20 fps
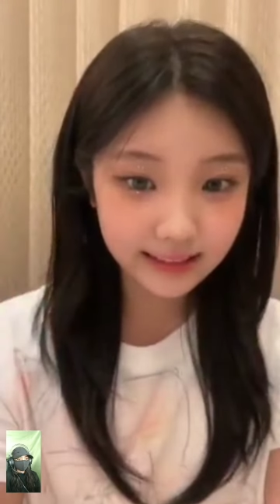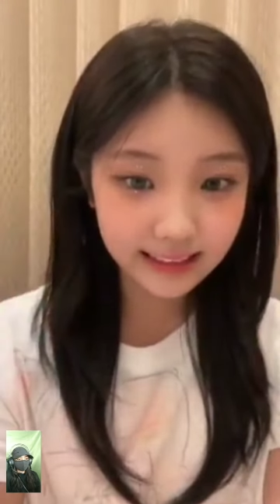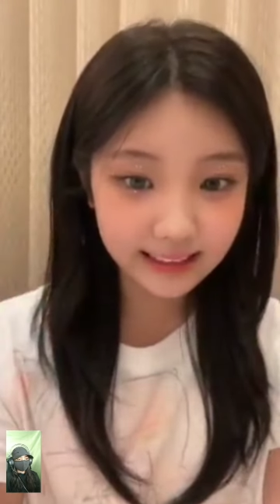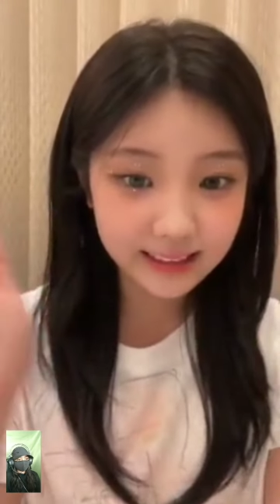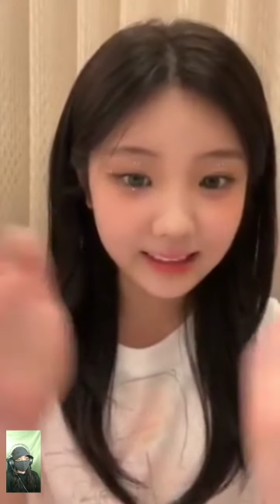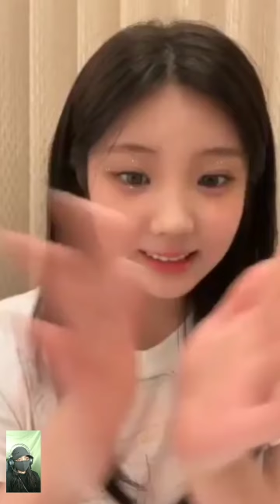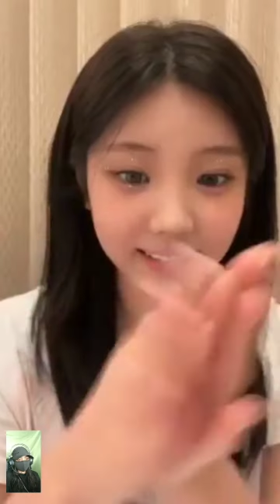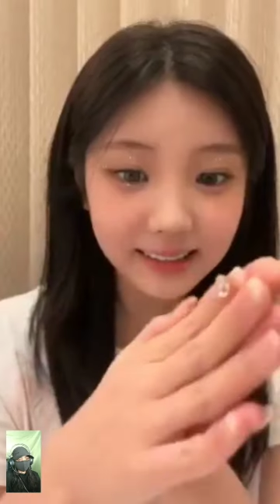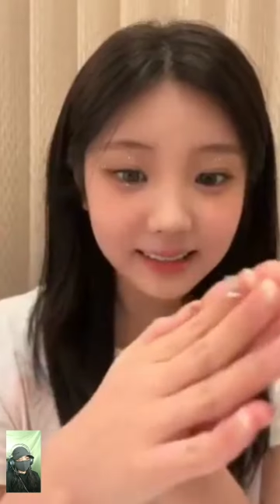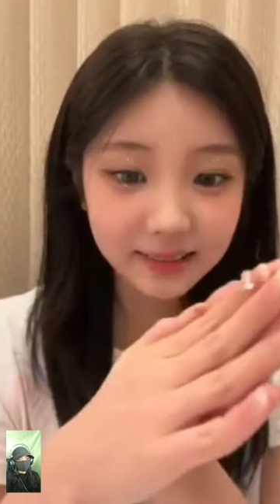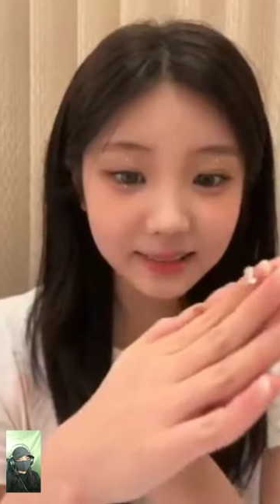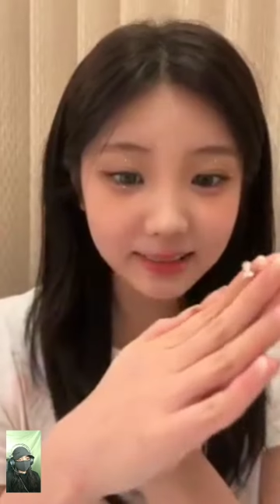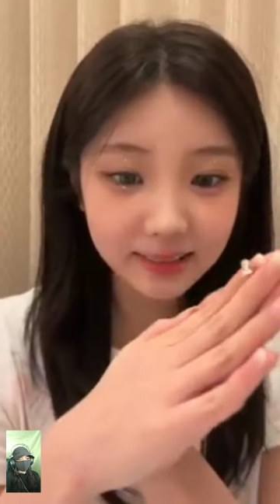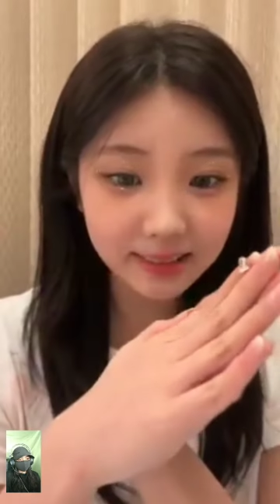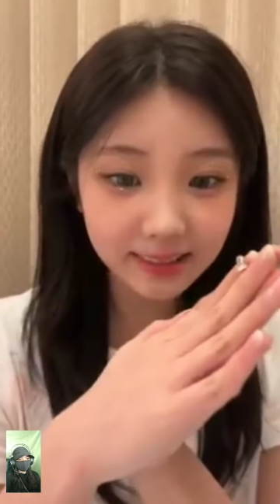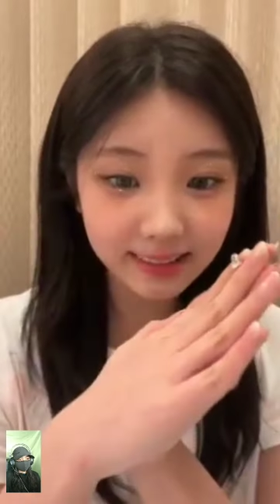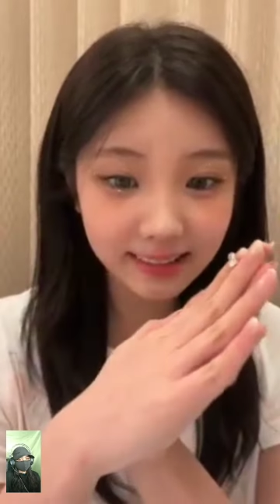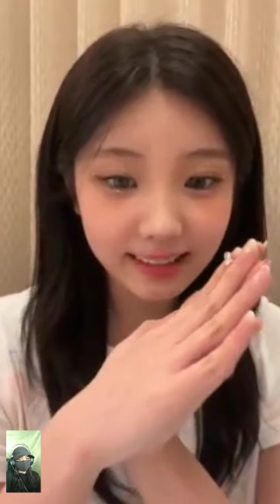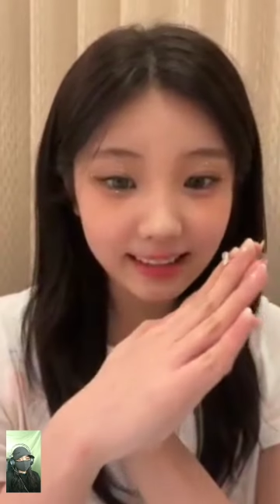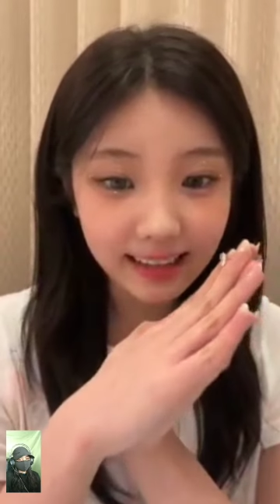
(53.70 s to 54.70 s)
저
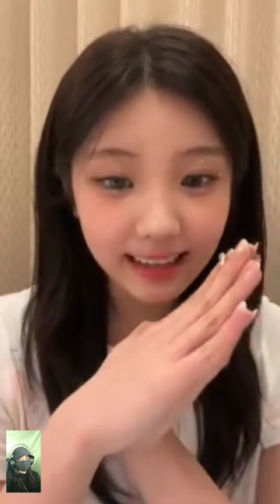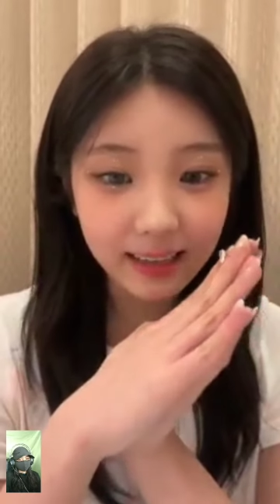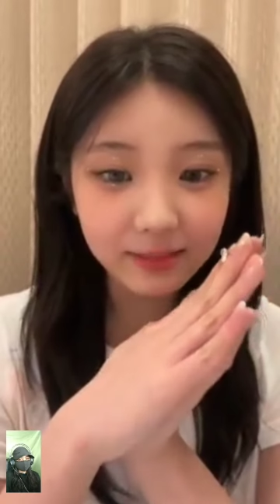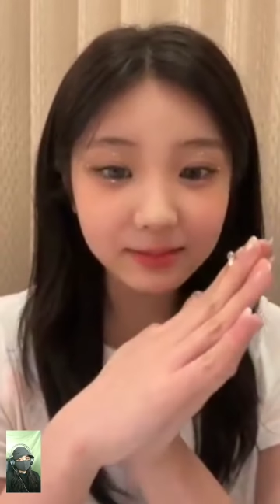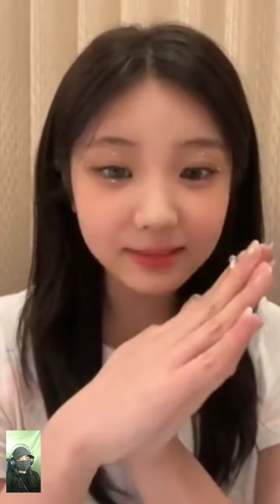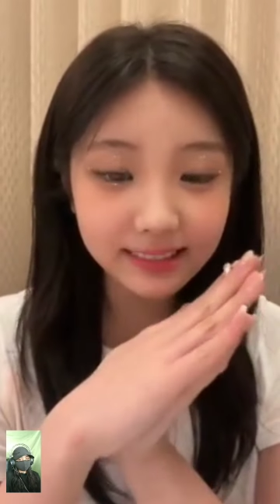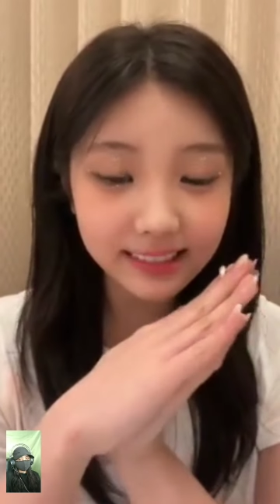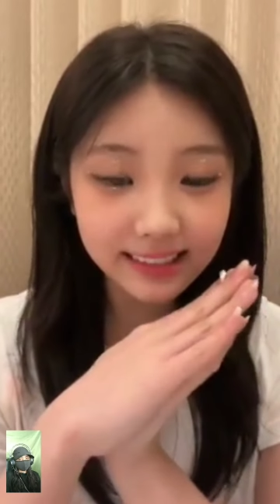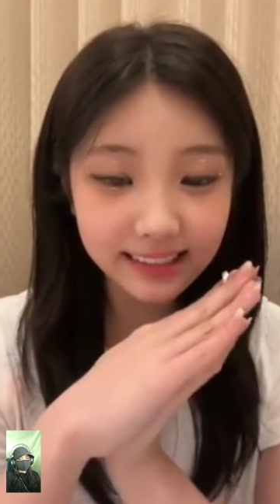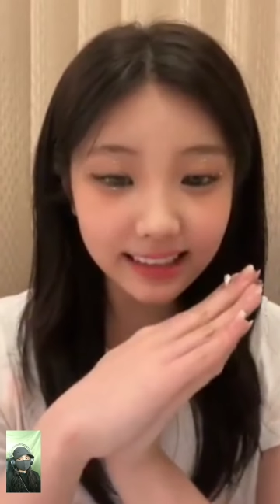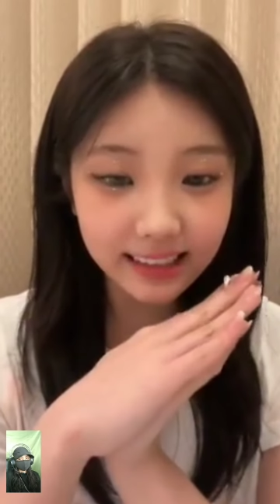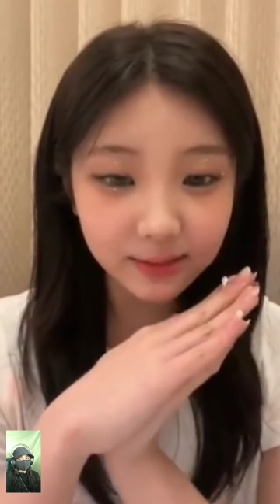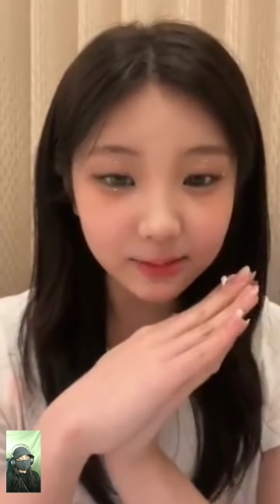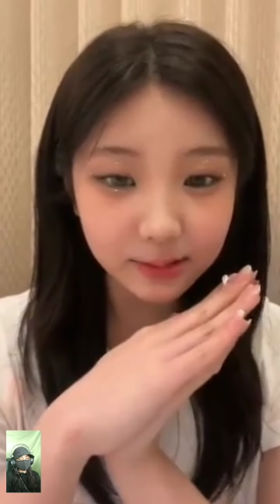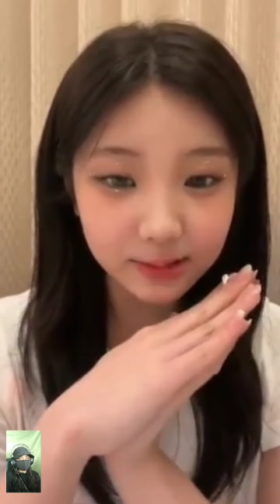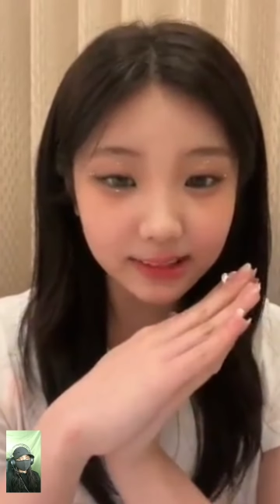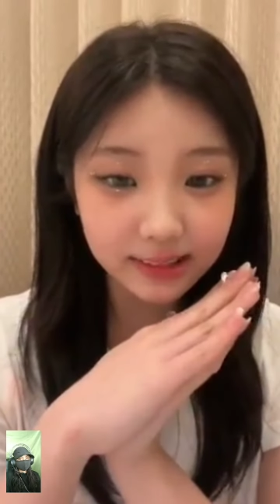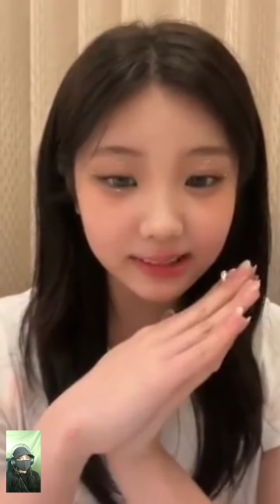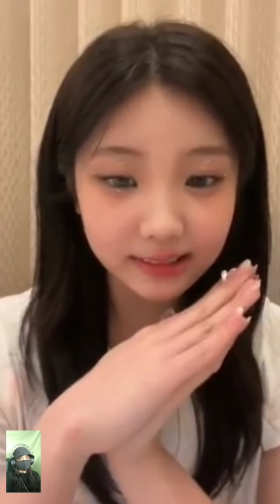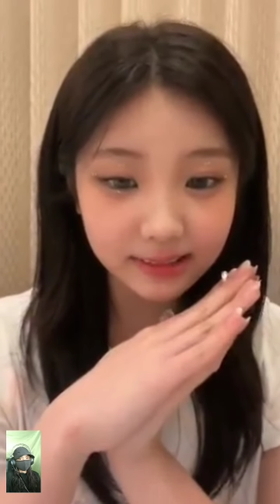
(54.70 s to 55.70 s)
처음으로 아 무대 잘
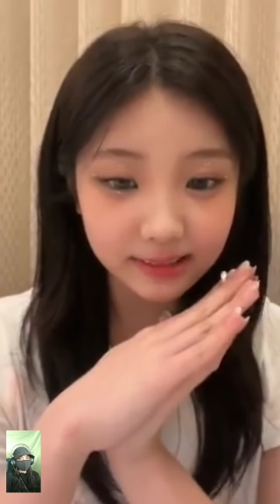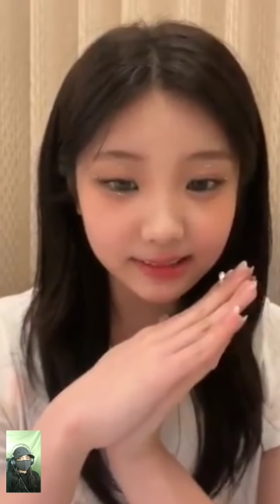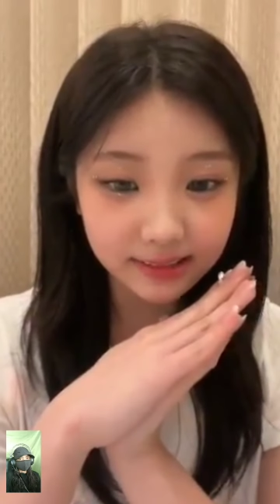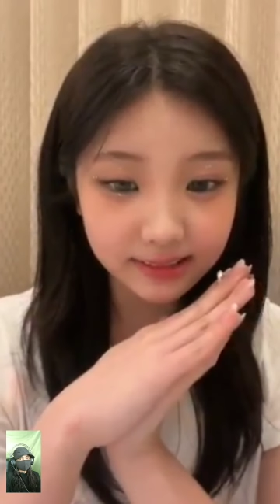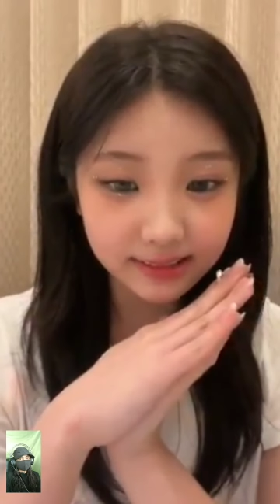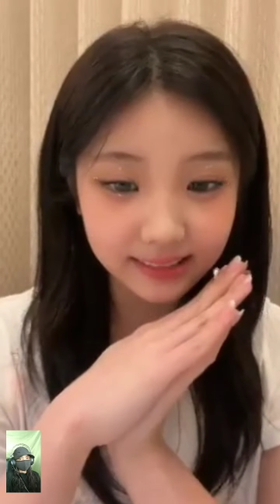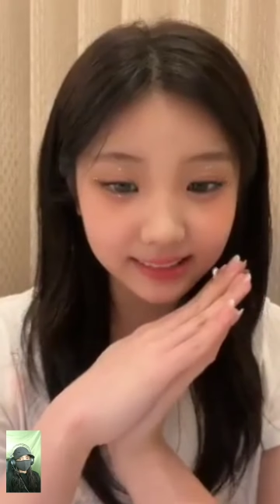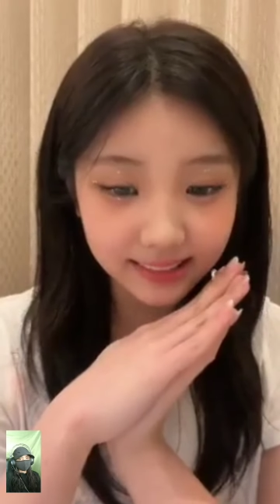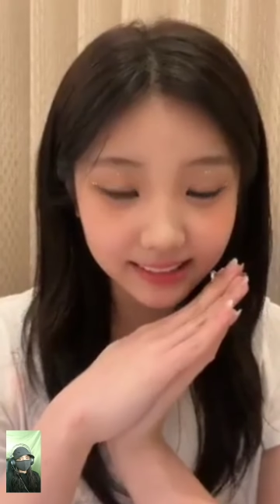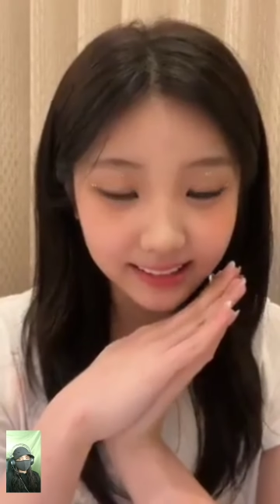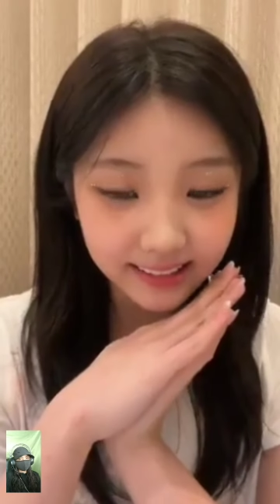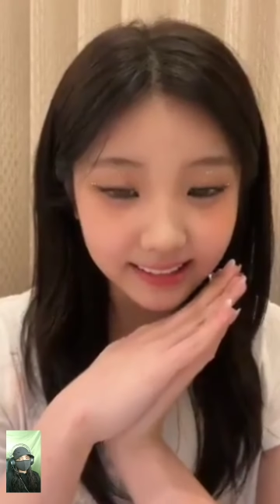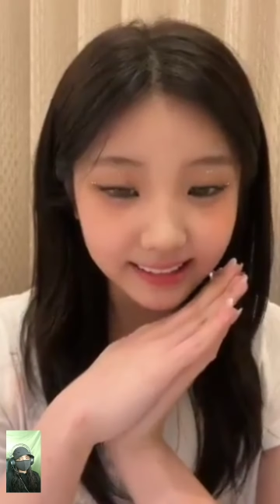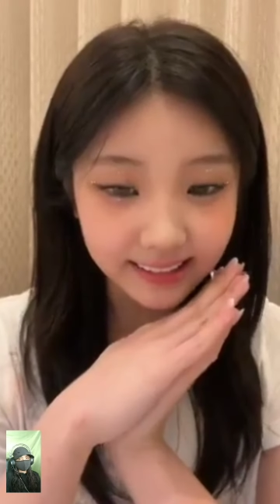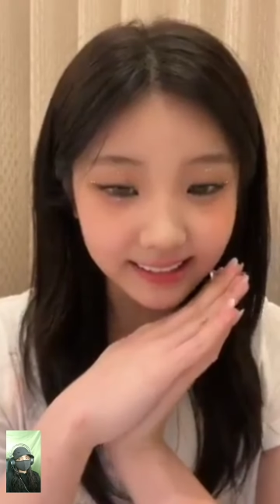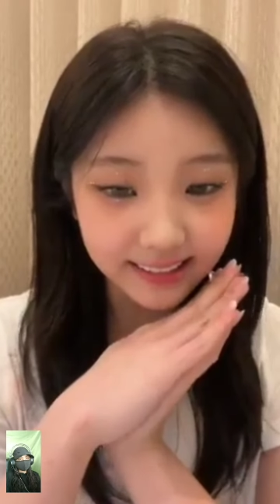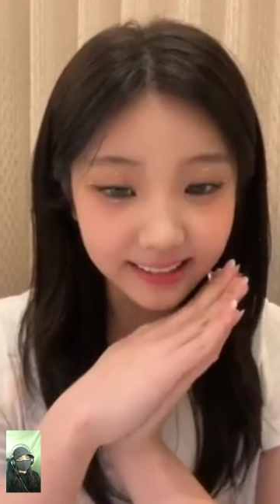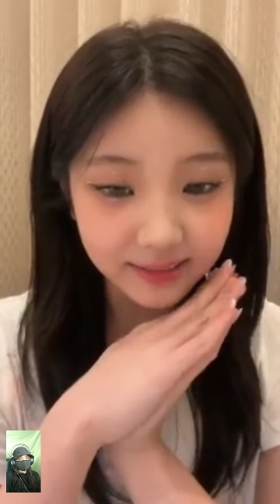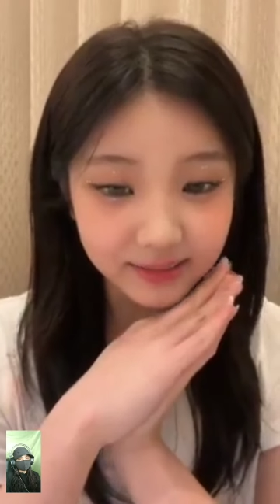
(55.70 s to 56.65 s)
보셨군요.